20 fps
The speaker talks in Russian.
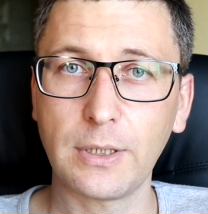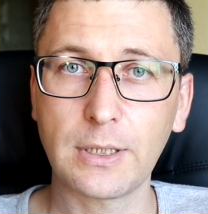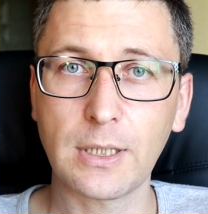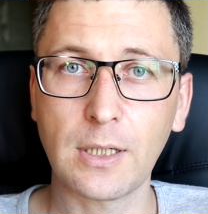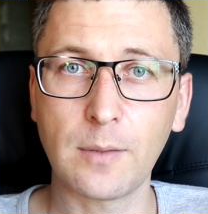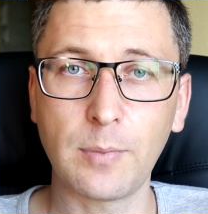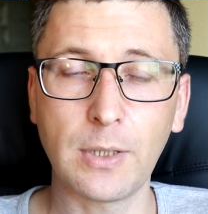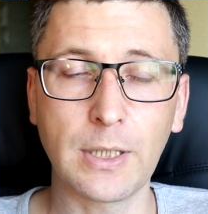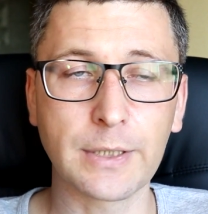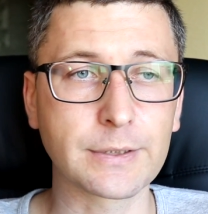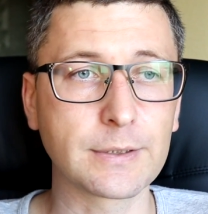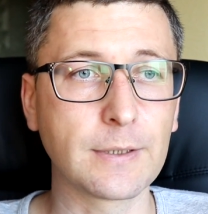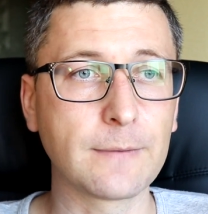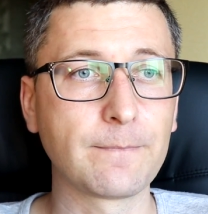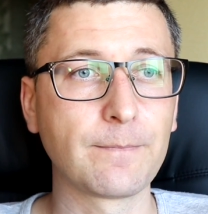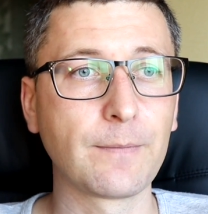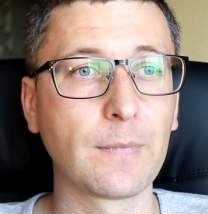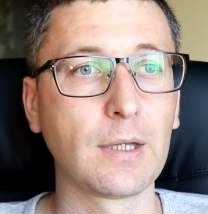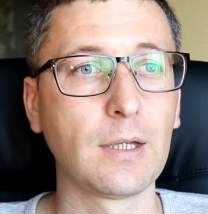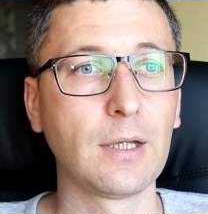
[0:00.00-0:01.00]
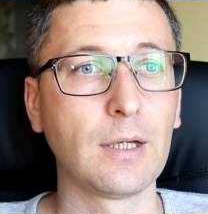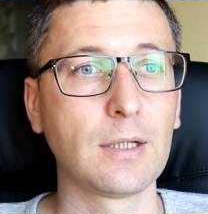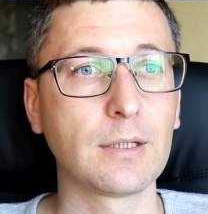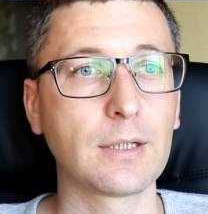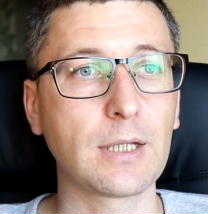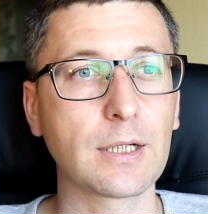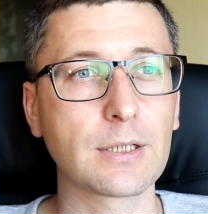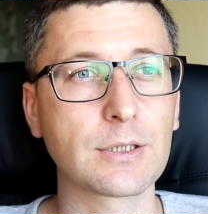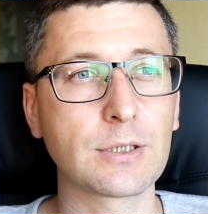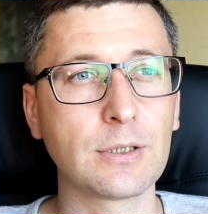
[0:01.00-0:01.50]
Это опасно.
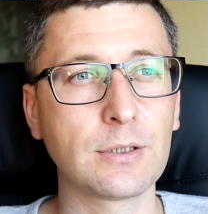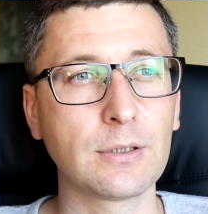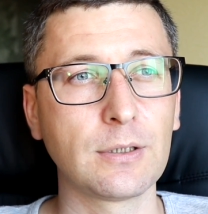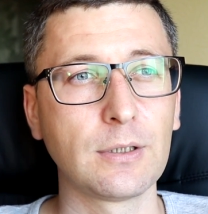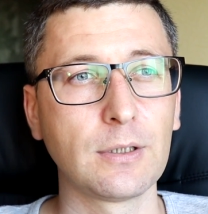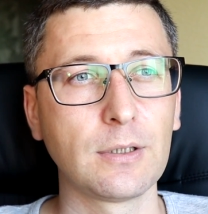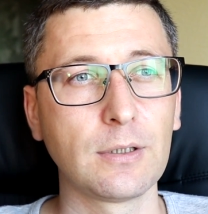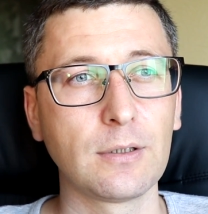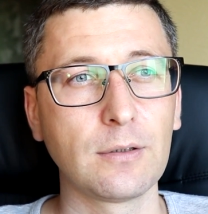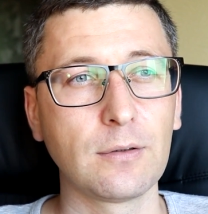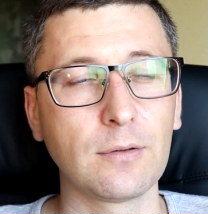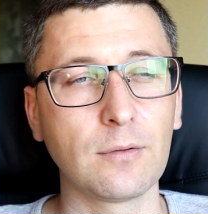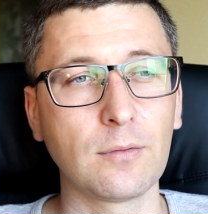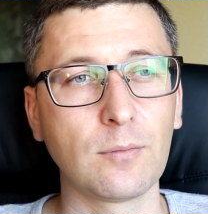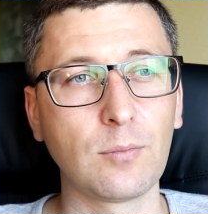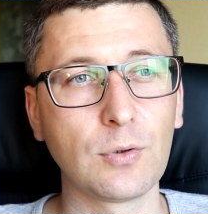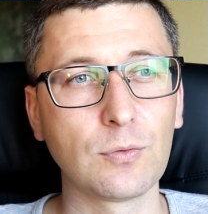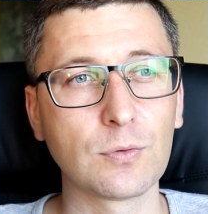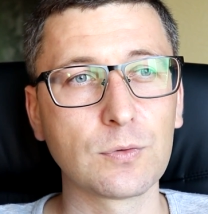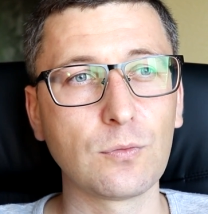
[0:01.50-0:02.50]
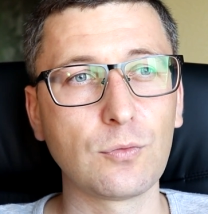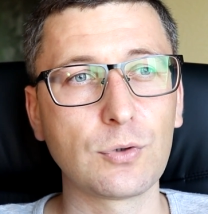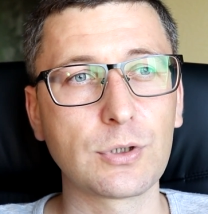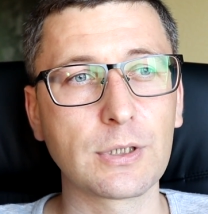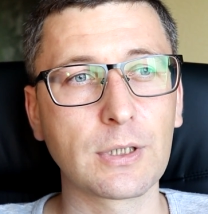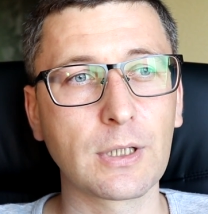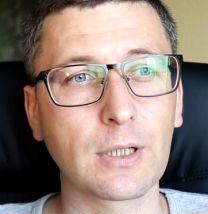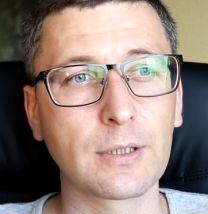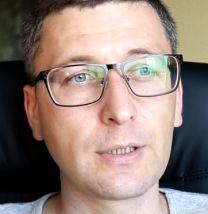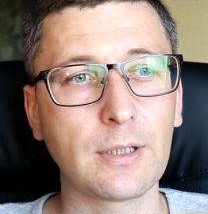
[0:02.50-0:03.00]
Также э, был
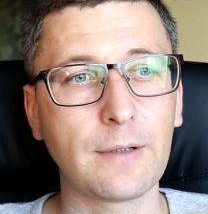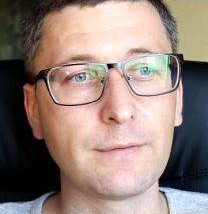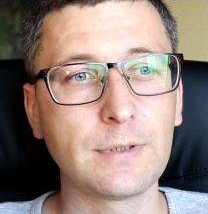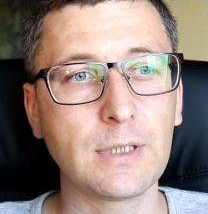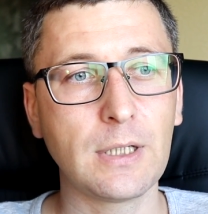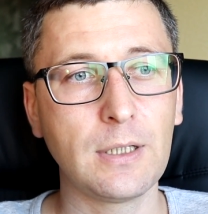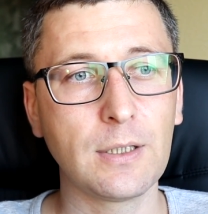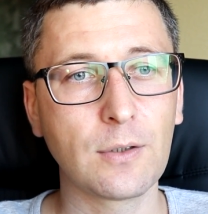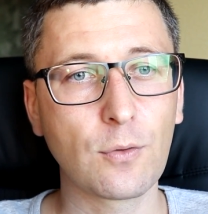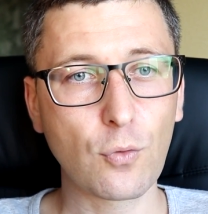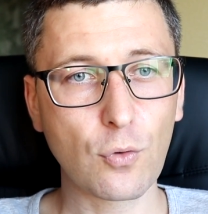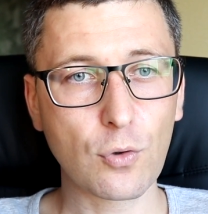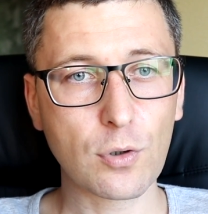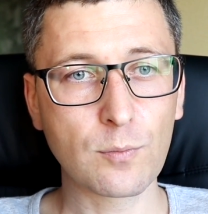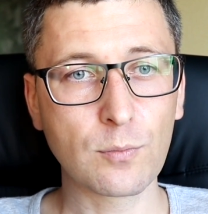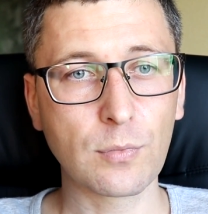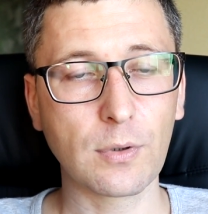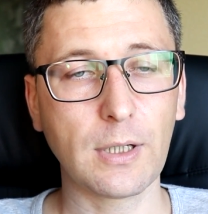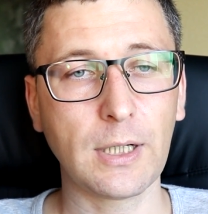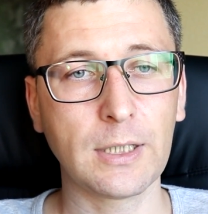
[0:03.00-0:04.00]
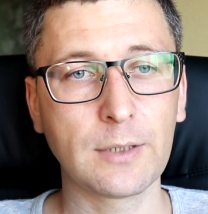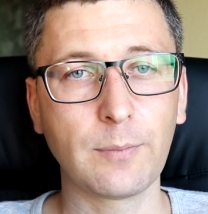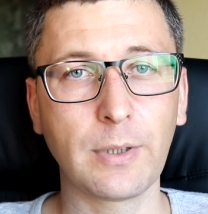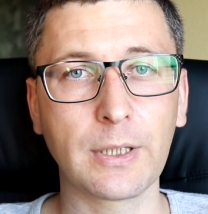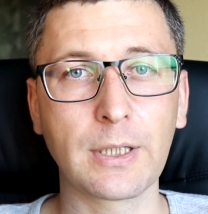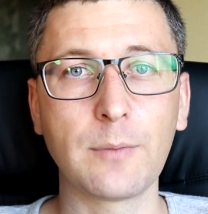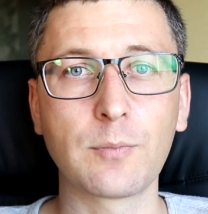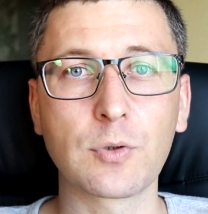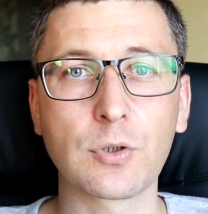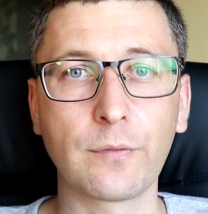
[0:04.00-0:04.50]
случай, когда взяли корм от
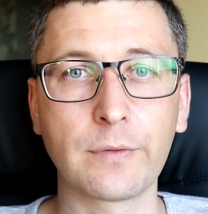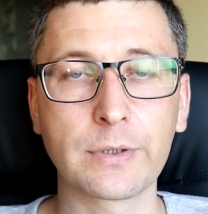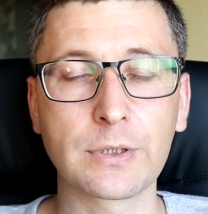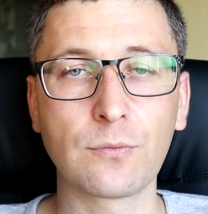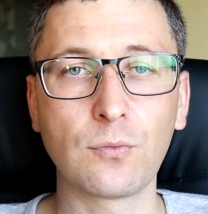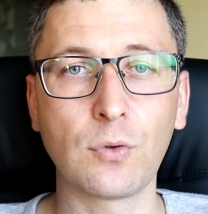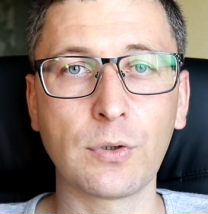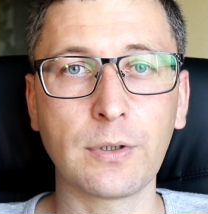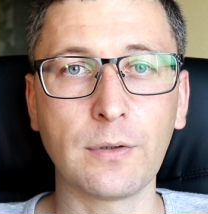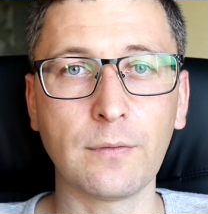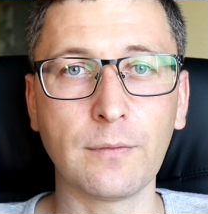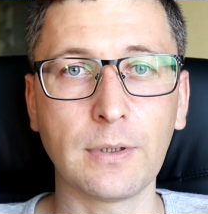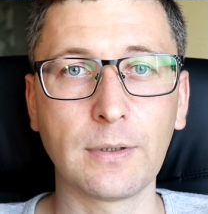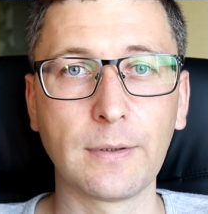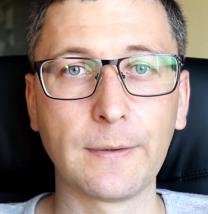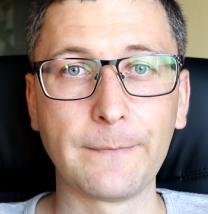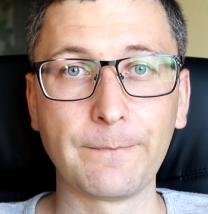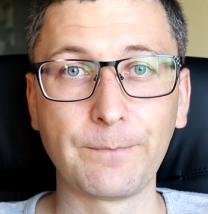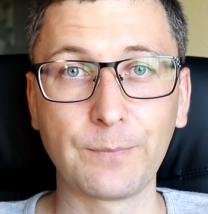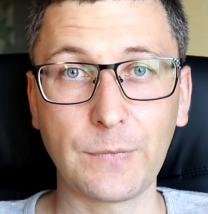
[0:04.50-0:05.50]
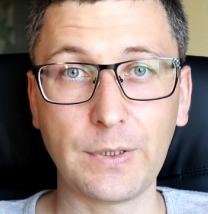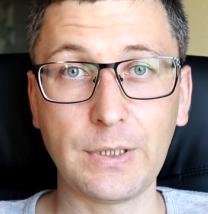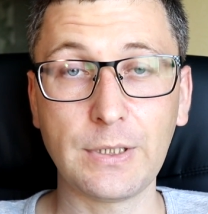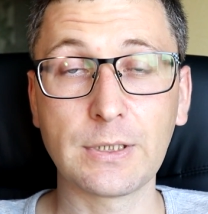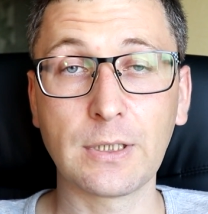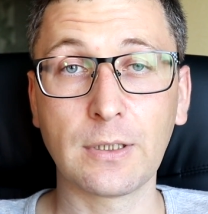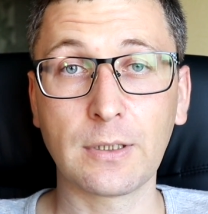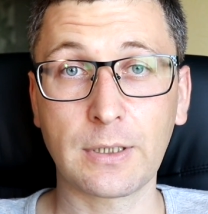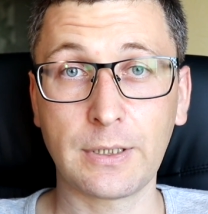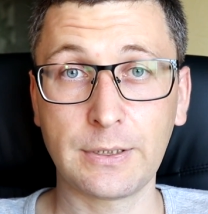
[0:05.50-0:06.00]
погибшего животного и
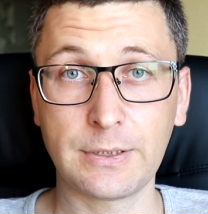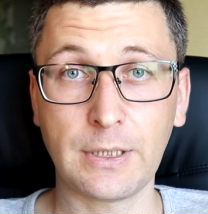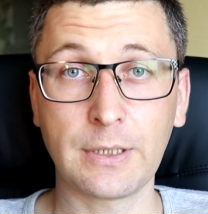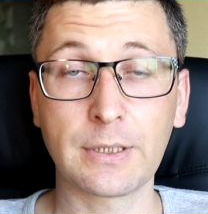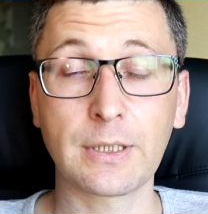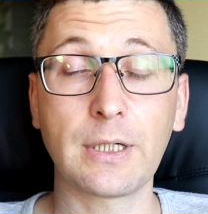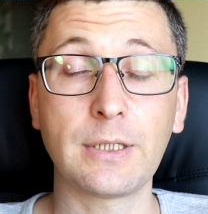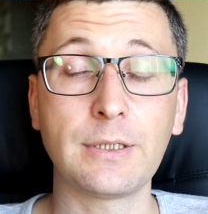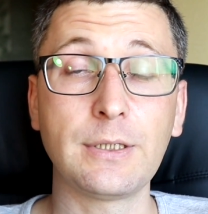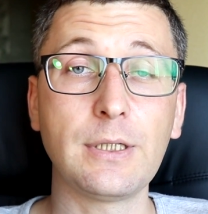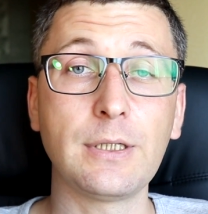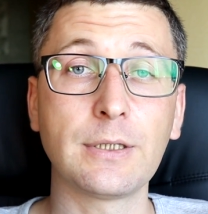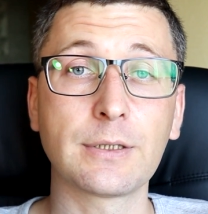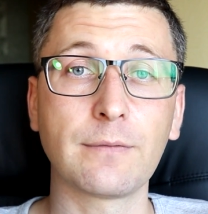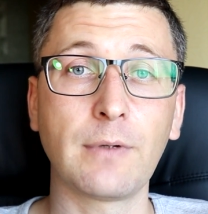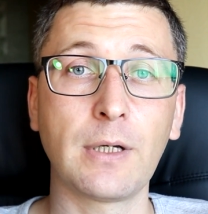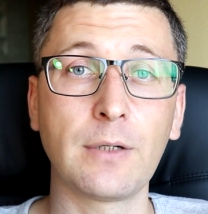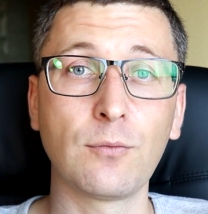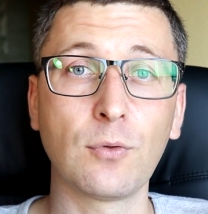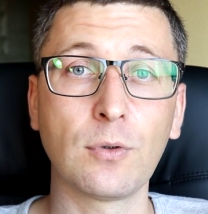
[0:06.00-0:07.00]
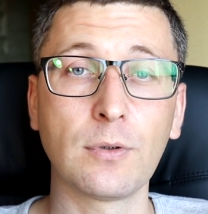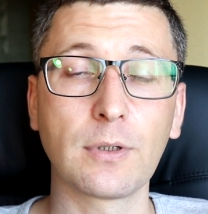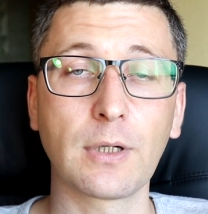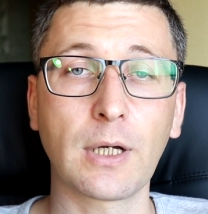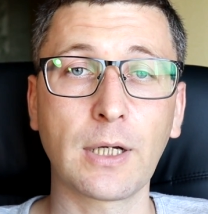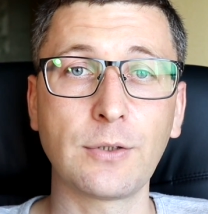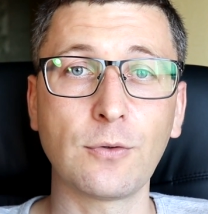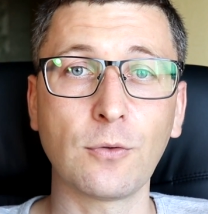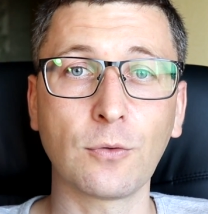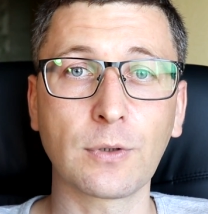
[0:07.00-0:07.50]
заразили своего
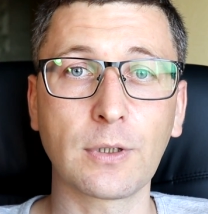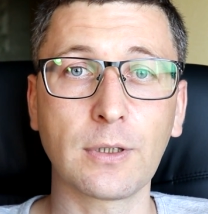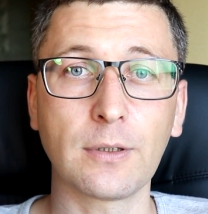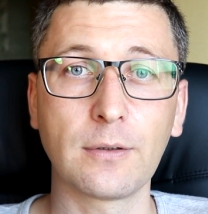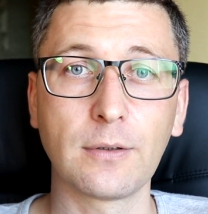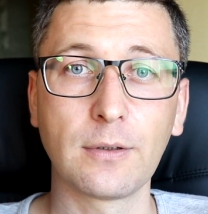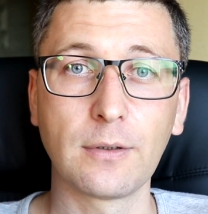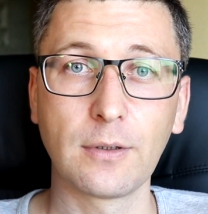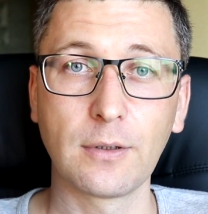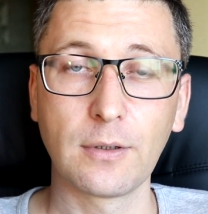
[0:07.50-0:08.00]
котенка.